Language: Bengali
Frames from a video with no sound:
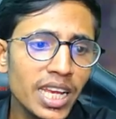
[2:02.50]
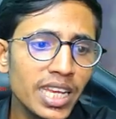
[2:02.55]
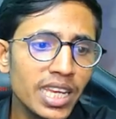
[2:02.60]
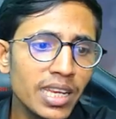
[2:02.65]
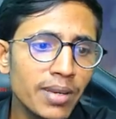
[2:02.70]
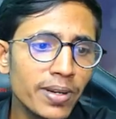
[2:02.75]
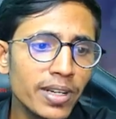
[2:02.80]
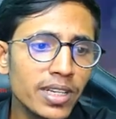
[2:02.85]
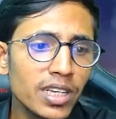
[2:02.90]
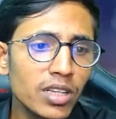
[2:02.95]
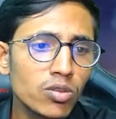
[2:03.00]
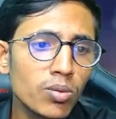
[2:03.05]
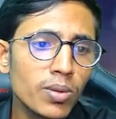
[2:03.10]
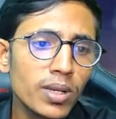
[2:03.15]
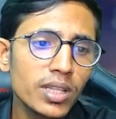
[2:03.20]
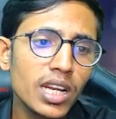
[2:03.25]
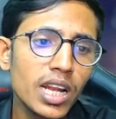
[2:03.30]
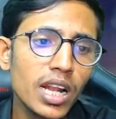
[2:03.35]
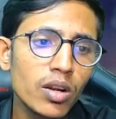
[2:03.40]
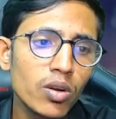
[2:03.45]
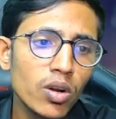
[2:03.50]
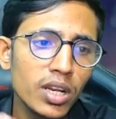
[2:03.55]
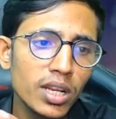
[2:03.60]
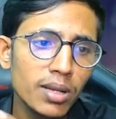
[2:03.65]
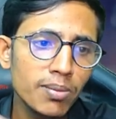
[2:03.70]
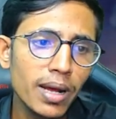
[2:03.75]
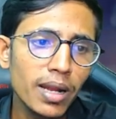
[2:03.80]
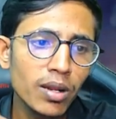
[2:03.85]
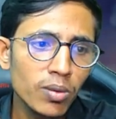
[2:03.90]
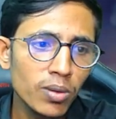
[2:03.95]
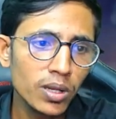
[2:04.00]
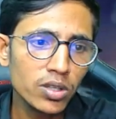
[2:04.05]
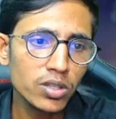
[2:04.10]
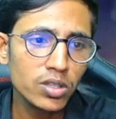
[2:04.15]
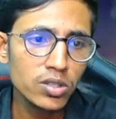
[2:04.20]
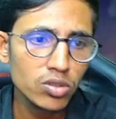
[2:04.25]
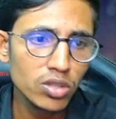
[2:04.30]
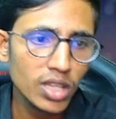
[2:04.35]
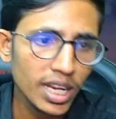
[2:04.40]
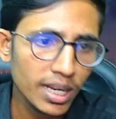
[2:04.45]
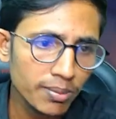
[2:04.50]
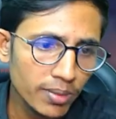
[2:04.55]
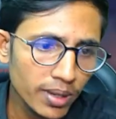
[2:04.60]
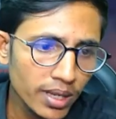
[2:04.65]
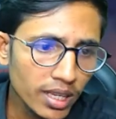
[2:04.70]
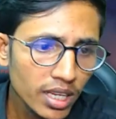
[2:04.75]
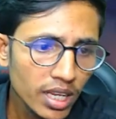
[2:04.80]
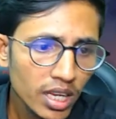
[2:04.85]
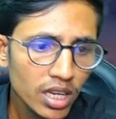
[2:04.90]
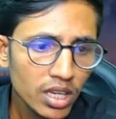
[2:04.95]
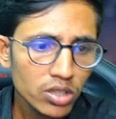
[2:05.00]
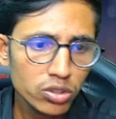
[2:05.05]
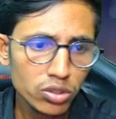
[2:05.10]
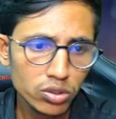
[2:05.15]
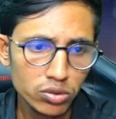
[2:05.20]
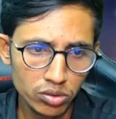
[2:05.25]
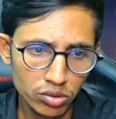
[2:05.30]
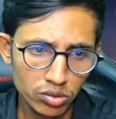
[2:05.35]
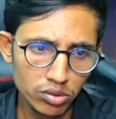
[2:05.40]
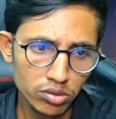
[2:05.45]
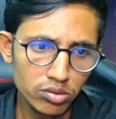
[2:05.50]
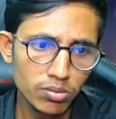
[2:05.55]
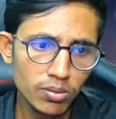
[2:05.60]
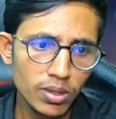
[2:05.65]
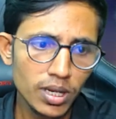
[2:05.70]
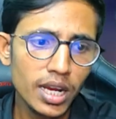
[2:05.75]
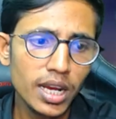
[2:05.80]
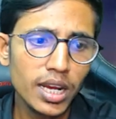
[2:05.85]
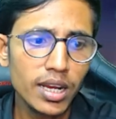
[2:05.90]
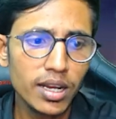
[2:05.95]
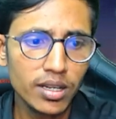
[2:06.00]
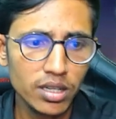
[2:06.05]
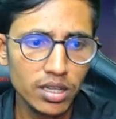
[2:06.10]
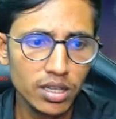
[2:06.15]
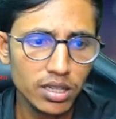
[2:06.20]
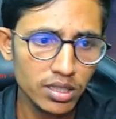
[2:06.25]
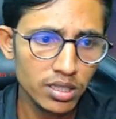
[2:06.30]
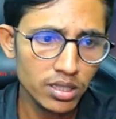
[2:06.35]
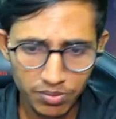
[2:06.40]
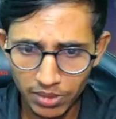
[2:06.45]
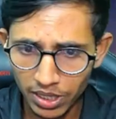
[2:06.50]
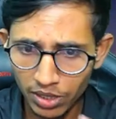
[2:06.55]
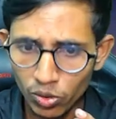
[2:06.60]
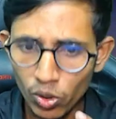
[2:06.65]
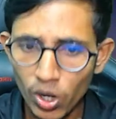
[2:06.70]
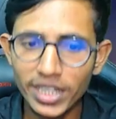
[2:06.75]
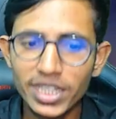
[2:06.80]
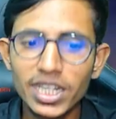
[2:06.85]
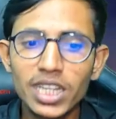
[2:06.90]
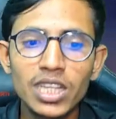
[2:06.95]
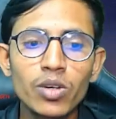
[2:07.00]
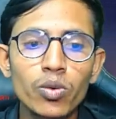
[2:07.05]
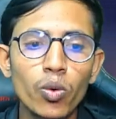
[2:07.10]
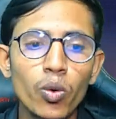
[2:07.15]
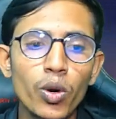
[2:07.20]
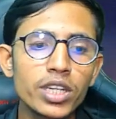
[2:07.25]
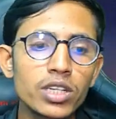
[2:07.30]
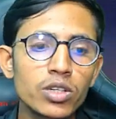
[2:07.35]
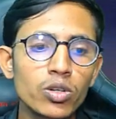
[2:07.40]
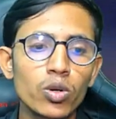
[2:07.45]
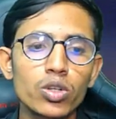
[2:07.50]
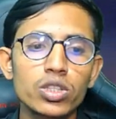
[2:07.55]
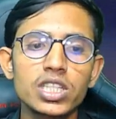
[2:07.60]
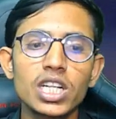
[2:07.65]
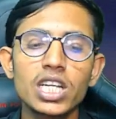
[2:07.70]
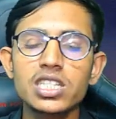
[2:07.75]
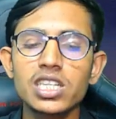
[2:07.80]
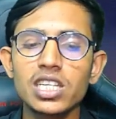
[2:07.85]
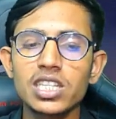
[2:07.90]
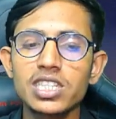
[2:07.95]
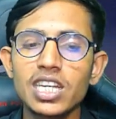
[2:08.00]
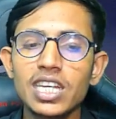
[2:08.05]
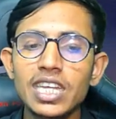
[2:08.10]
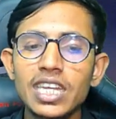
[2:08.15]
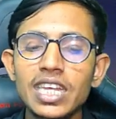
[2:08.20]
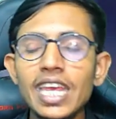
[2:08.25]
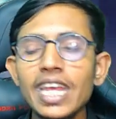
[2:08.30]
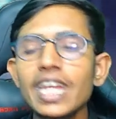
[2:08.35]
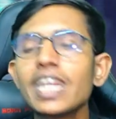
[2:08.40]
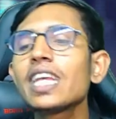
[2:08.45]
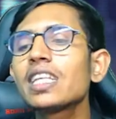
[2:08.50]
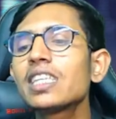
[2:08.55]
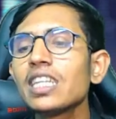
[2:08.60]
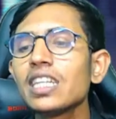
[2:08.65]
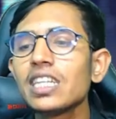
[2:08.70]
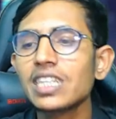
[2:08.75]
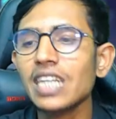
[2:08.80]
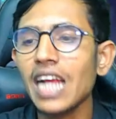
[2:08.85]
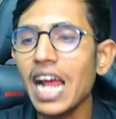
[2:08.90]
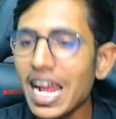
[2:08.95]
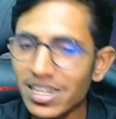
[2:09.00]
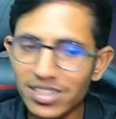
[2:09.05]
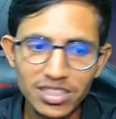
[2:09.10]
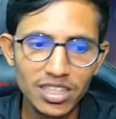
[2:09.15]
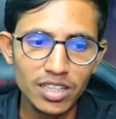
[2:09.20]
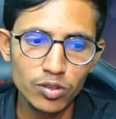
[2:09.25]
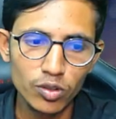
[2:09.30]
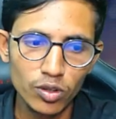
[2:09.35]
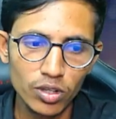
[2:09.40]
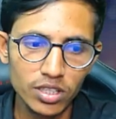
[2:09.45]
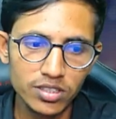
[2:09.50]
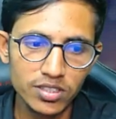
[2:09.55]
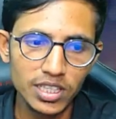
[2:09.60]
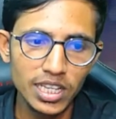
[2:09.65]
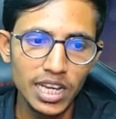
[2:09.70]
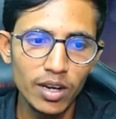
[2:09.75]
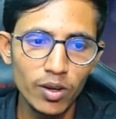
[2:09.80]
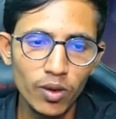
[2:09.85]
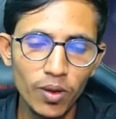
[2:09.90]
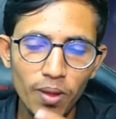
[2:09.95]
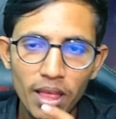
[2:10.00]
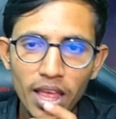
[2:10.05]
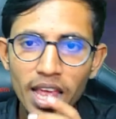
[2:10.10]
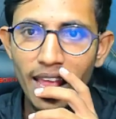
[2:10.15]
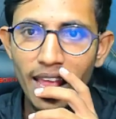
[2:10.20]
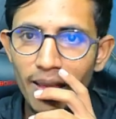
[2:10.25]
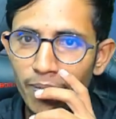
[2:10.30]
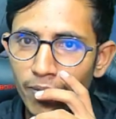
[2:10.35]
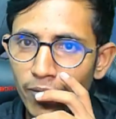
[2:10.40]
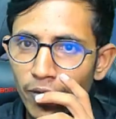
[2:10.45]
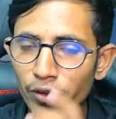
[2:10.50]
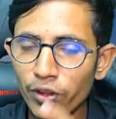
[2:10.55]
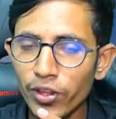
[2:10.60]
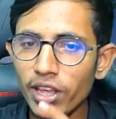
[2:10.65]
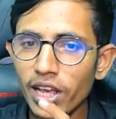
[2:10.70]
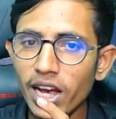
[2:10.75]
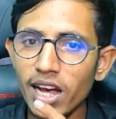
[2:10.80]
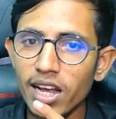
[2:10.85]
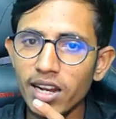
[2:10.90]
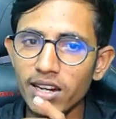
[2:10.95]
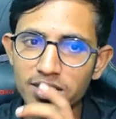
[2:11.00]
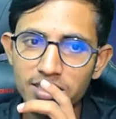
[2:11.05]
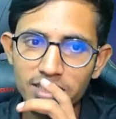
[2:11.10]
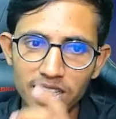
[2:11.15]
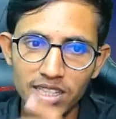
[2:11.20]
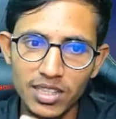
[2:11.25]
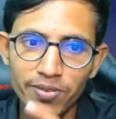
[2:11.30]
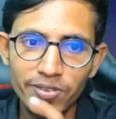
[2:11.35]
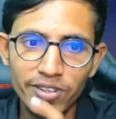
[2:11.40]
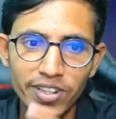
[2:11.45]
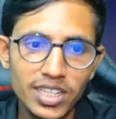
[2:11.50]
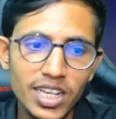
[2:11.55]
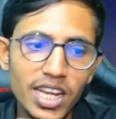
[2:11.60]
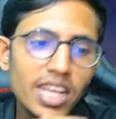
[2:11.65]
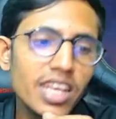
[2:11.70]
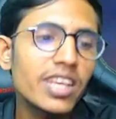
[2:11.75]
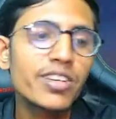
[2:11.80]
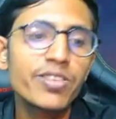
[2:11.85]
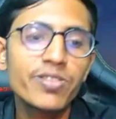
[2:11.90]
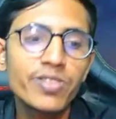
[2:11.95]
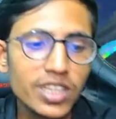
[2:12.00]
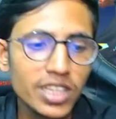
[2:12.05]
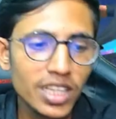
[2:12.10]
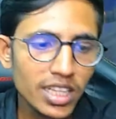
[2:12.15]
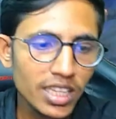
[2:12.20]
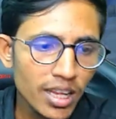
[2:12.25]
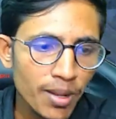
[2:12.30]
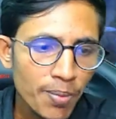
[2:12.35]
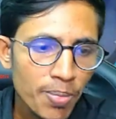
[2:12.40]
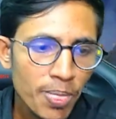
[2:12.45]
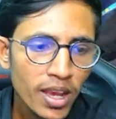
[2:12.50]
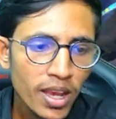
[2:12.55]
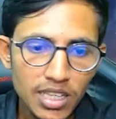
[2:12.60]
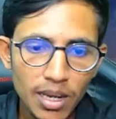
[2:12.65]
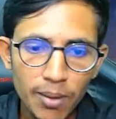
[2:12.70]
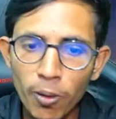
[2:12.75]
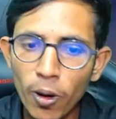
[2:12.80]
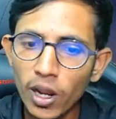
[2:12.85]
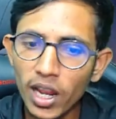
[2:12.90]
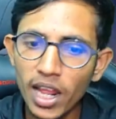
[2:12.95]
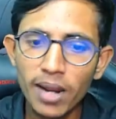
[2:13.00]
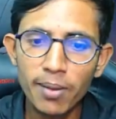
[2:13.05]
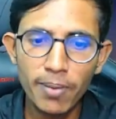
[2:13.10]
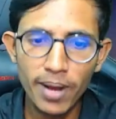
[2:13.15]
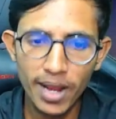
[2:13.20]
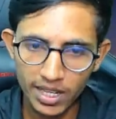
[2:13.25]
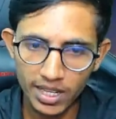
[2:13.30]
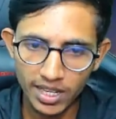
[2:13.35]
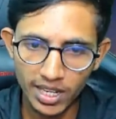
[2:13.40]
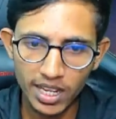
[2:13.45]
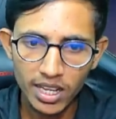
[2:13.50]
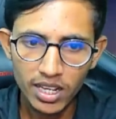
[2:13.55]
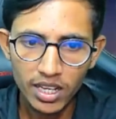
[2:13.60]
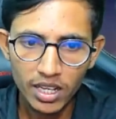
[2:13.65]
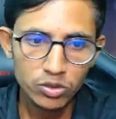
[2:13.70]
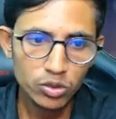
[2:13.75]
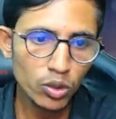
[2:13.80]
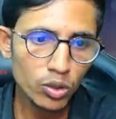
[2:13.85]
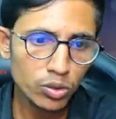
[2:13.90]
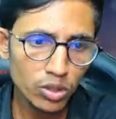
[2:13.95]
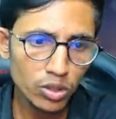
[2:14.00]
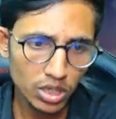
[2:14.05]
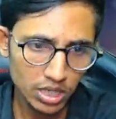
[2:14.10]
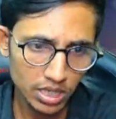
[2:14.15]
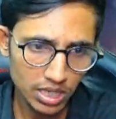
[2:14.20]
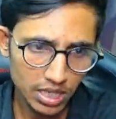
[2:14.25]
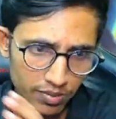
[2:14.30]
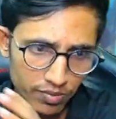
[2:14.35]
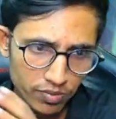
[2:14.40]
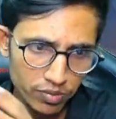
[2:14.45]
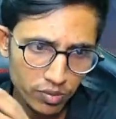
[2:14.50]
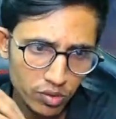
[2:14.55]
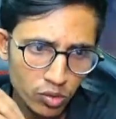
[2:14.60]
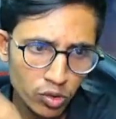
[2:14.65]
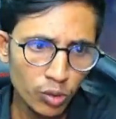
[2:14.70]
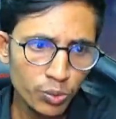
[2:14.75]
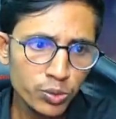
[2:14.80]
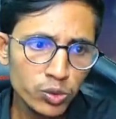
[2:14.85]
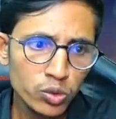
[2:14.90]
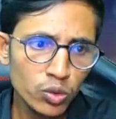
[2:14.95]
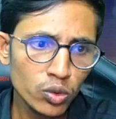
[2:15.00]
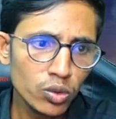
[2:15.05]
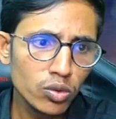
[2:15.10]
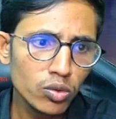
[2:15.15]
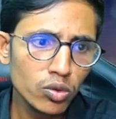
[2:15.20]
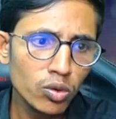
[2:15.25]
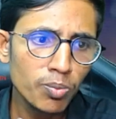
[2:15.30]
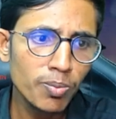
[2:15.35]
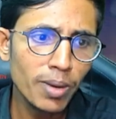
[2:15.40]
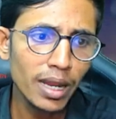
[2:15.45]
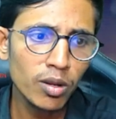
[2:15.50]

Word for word: সেই ইভেন্টে তোমাদের আরও অনেক ভালো ভালো কিছু থাকবে সো তোমরা মানে কয়েকটা দিন ওয়েট করো জাস্ট যে কি কি জিনিস আসতে চলেছে আরো এই ভুইয়ার যে ইভেন্টটা এই ইভেন্টটাতে যা বলার বাহিরে সো খুব সুন খুব